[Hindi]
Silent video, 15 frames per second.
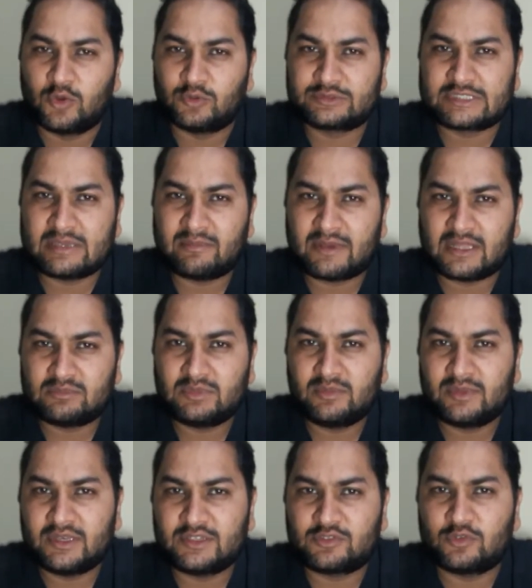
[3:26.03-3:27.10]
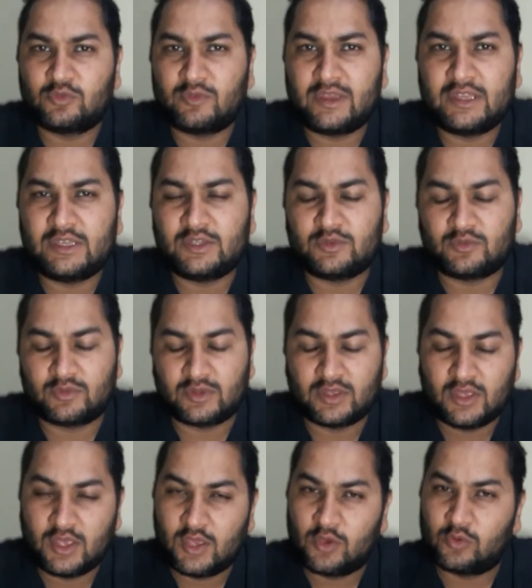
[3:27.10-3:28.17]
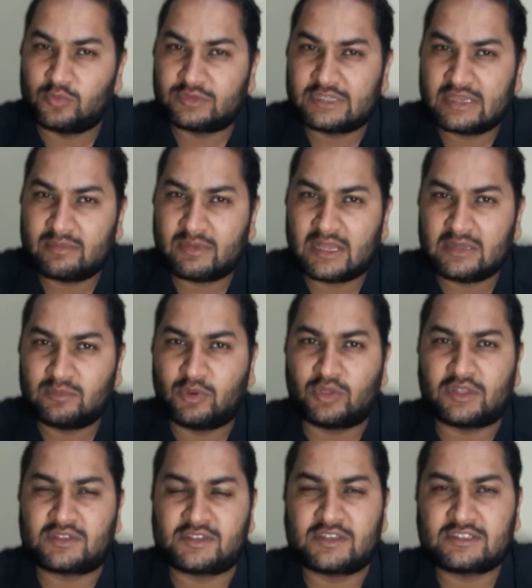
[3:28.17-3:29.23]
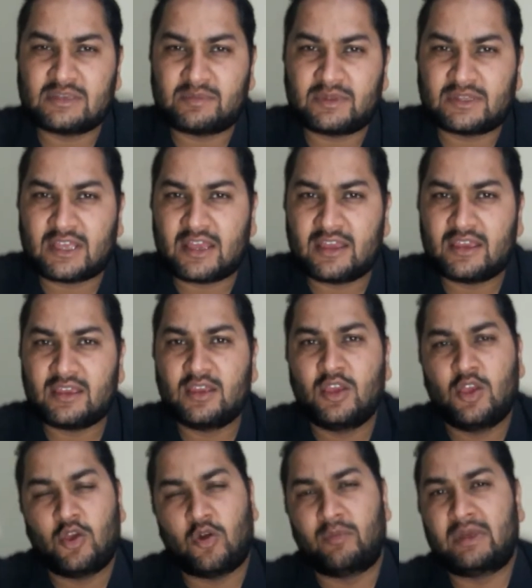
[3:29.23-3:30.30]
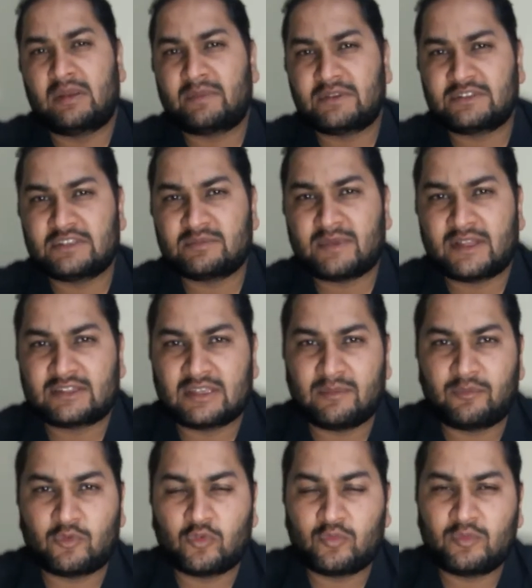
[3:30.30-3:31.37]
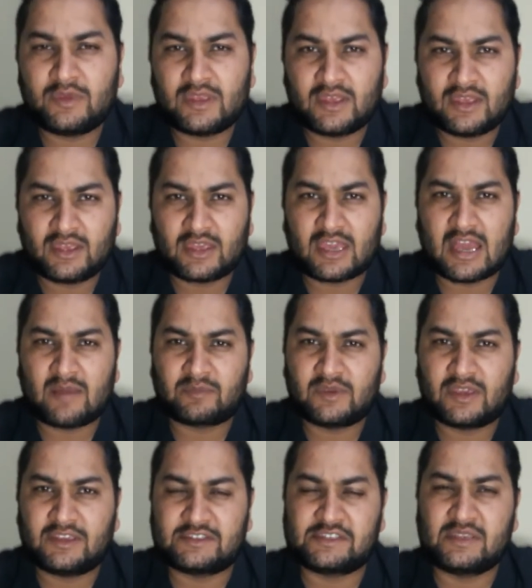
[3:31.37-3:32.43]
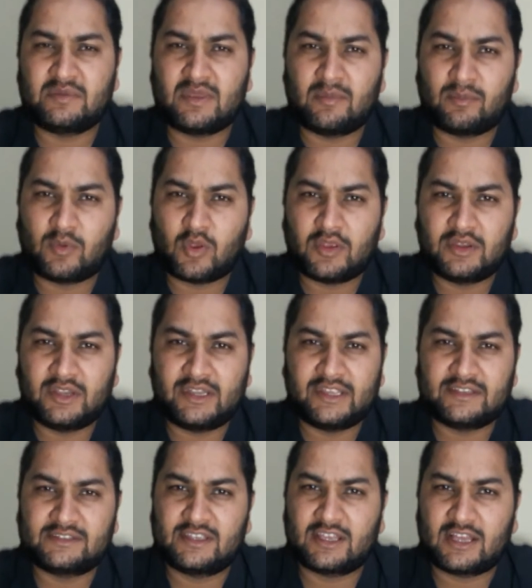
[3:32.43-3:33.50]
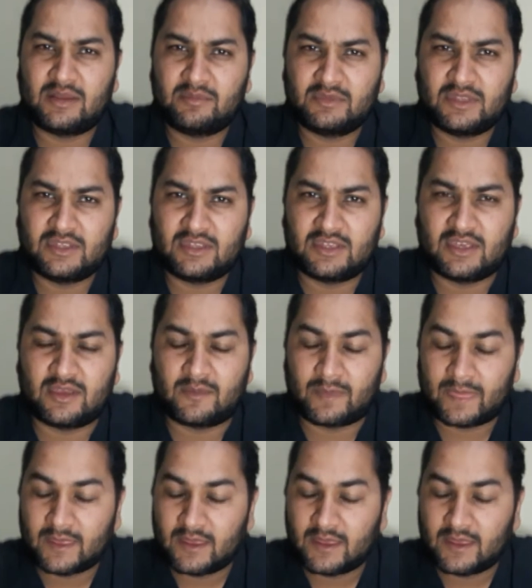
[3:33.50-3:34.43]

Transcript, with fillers: उसके बाद भी मेरी सुनवाई नहीं हुई और मुझे ये बात बहुत अच्छे से पता है और मेरे पास इस बात के प्रूफ भी हैं कि आपके किसी भी एम्प्लॉय ने ठीक से काम नहीं किया है